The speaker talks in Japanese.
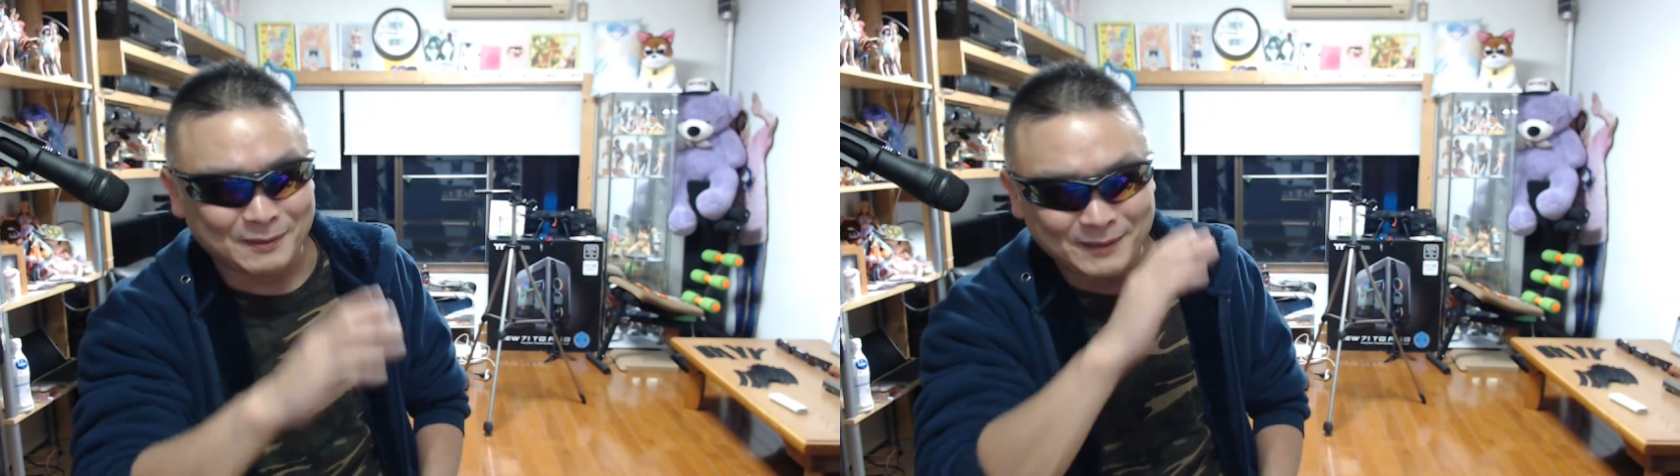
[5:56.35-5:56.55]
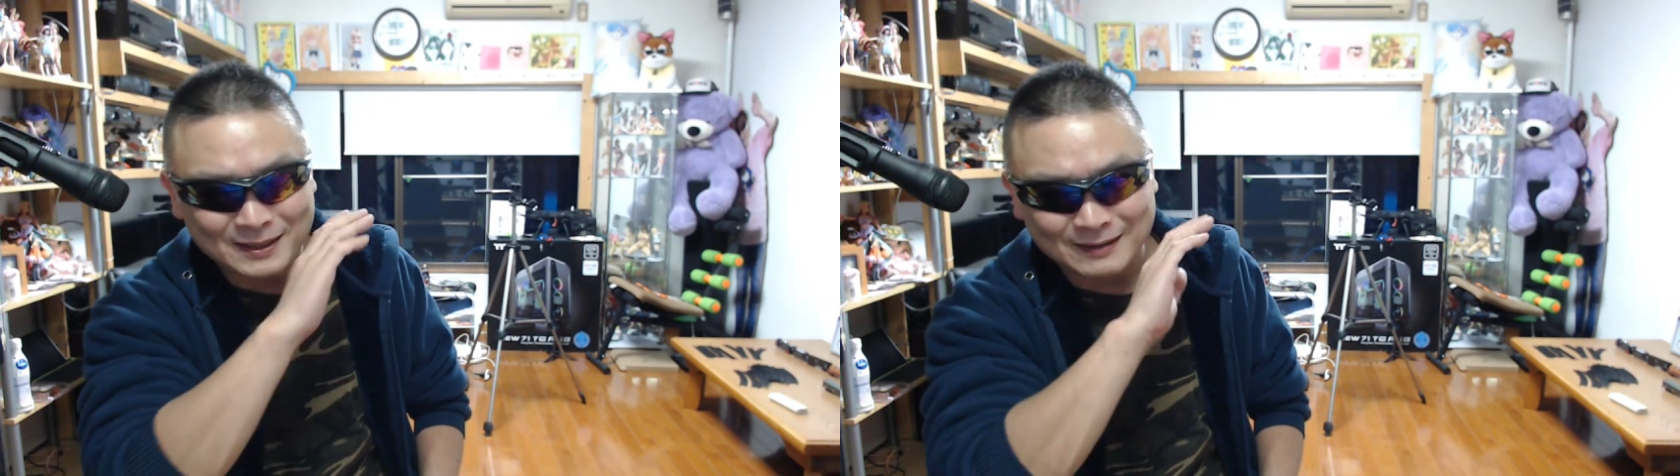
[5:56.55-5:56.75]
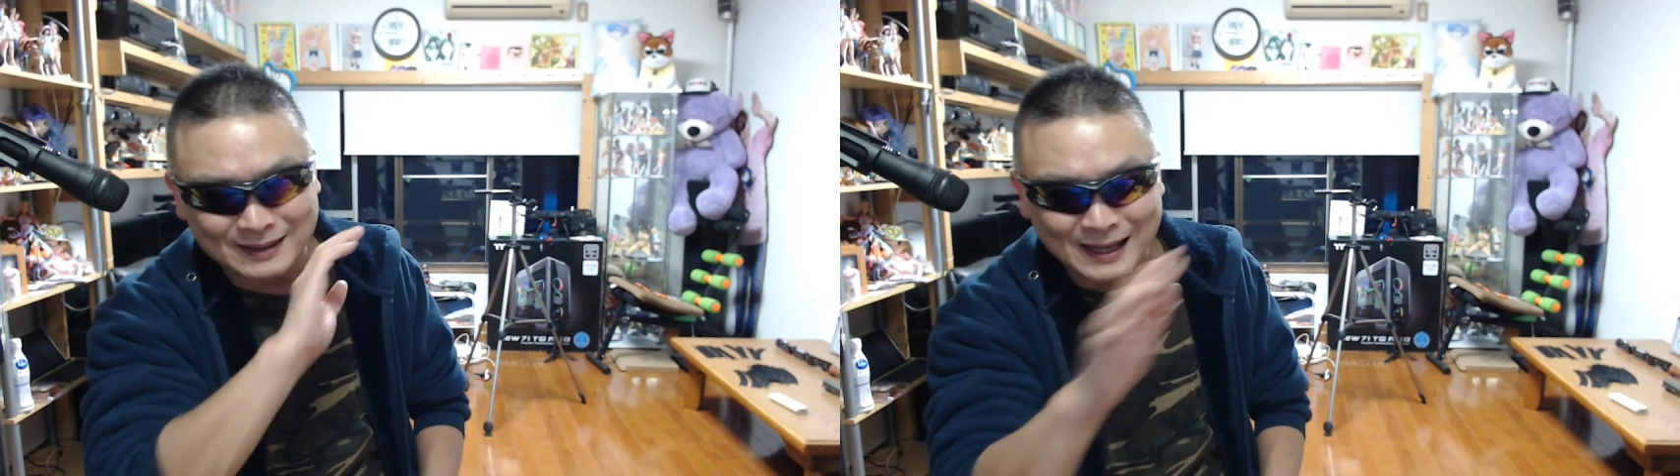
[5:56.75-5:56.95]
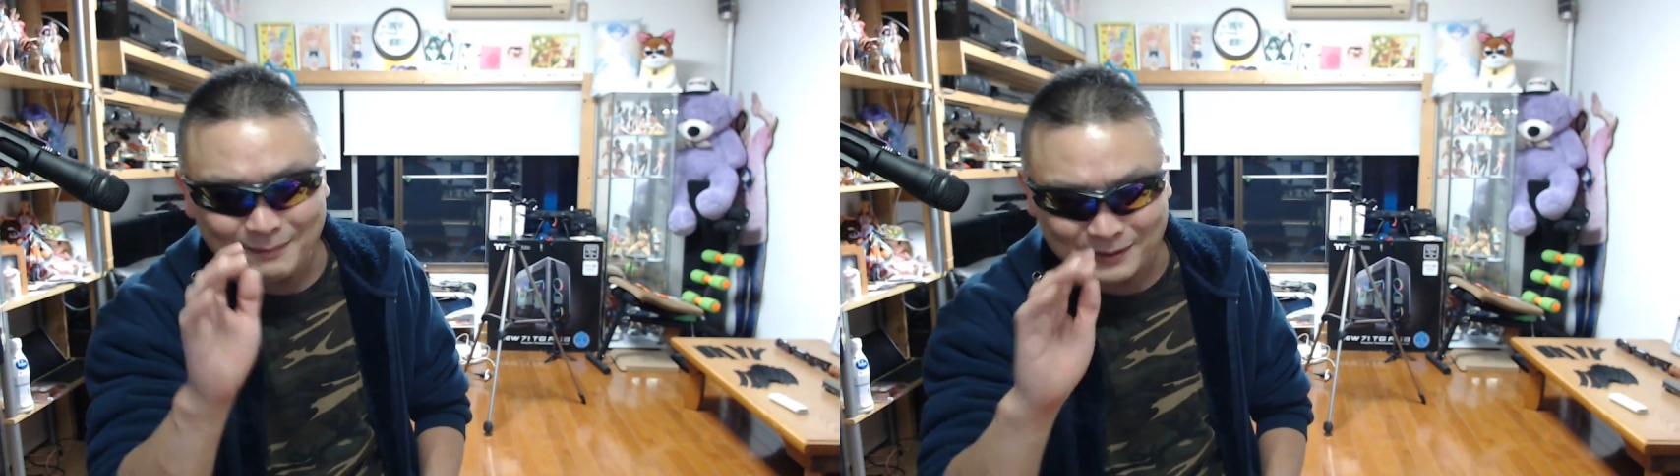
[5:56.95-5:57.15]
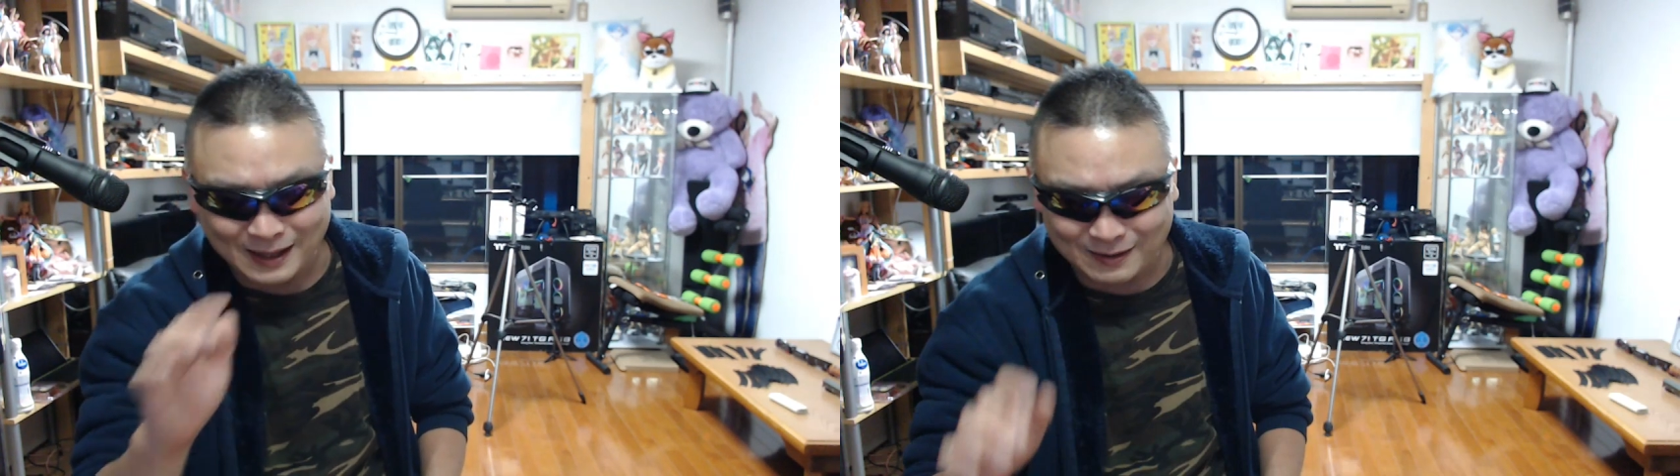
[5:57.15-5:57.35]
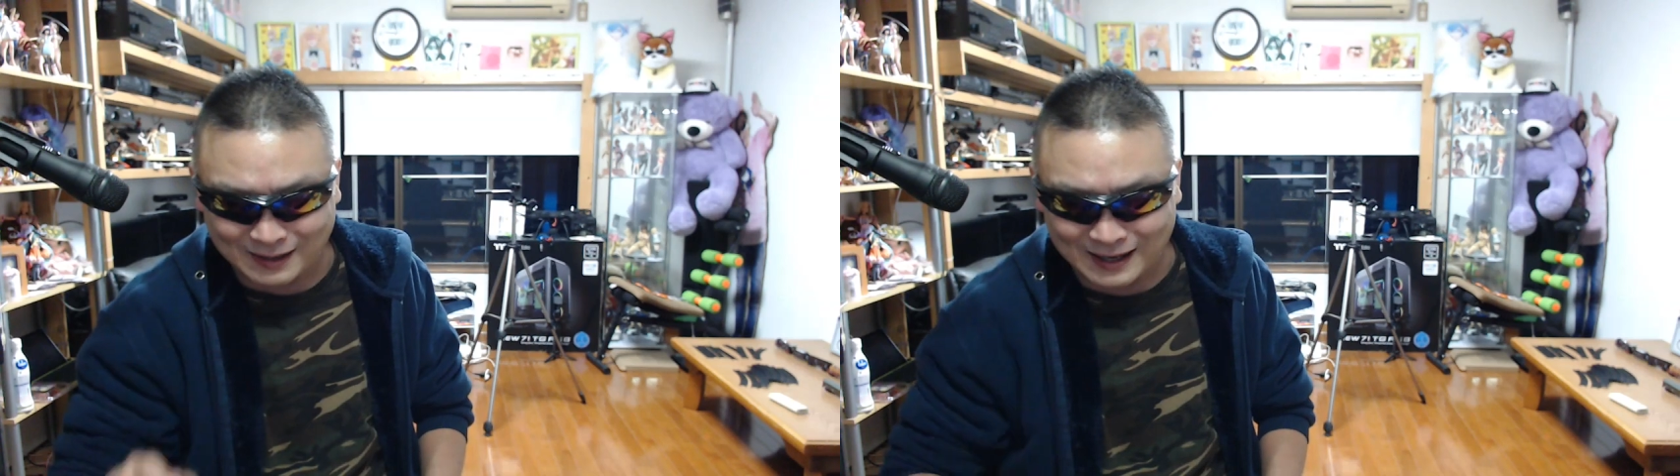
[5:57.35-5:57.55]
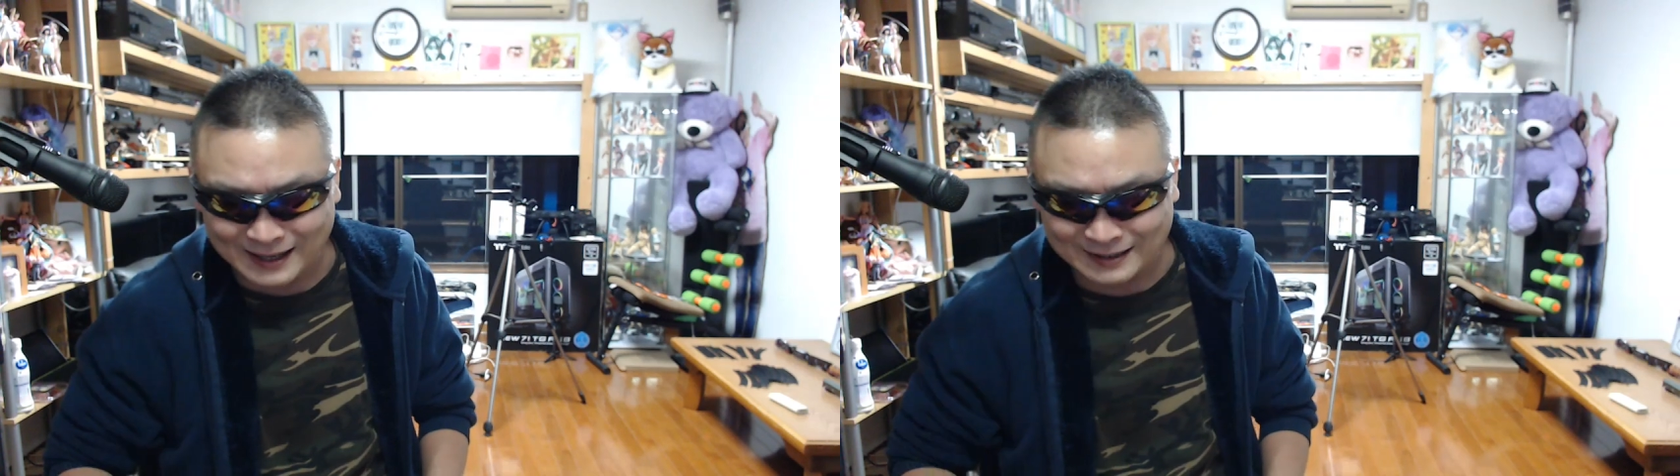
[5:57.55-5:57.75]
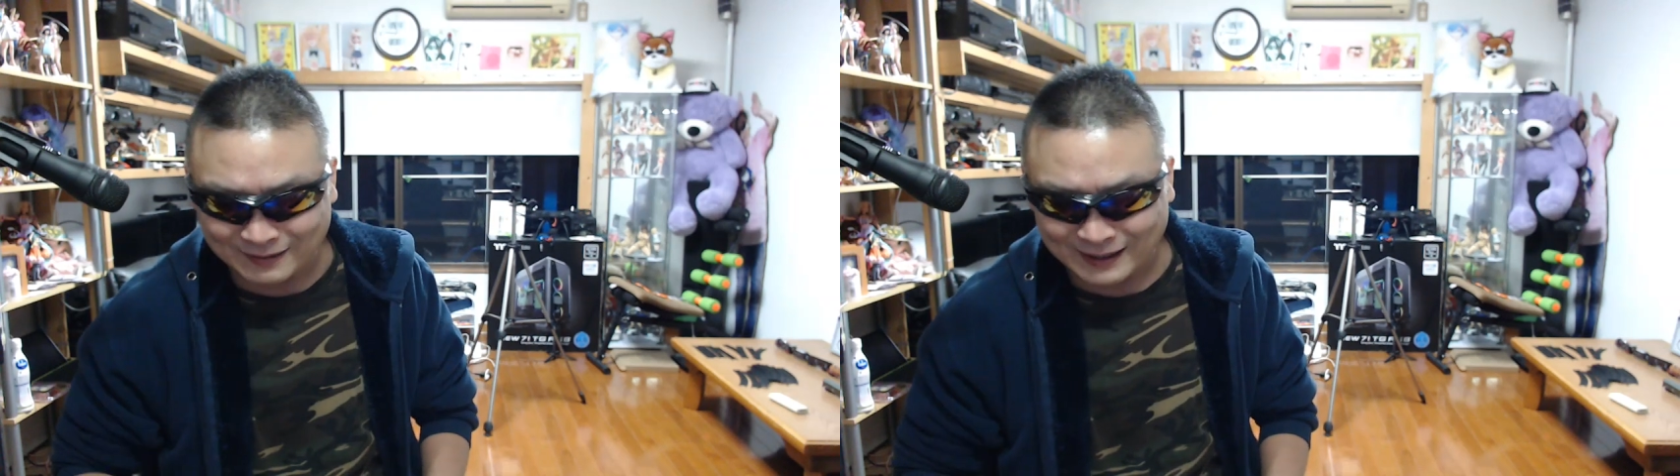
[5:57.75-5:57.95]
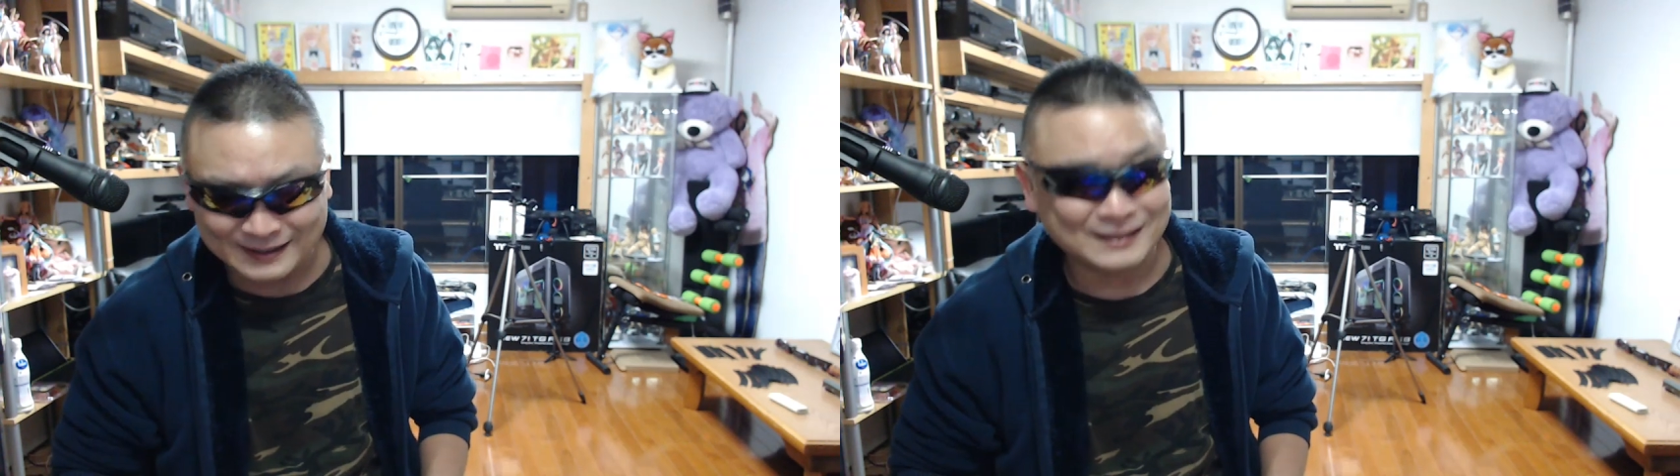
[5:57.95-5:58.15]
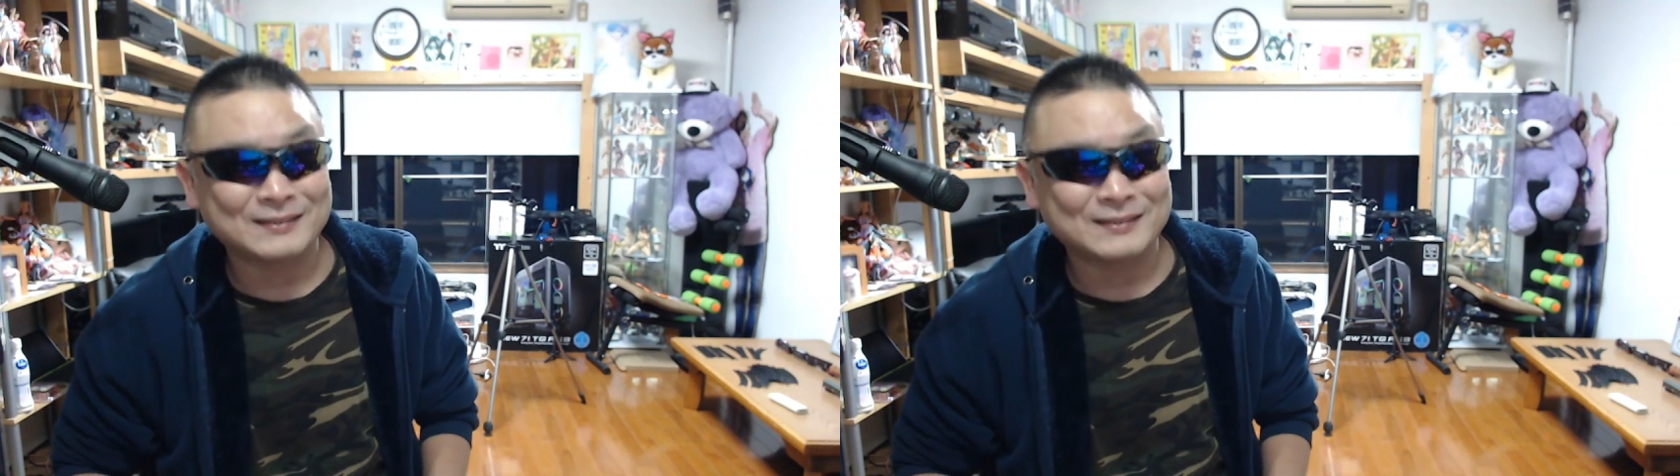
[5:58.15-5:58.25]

もうメールはないものだと考えた方がいい。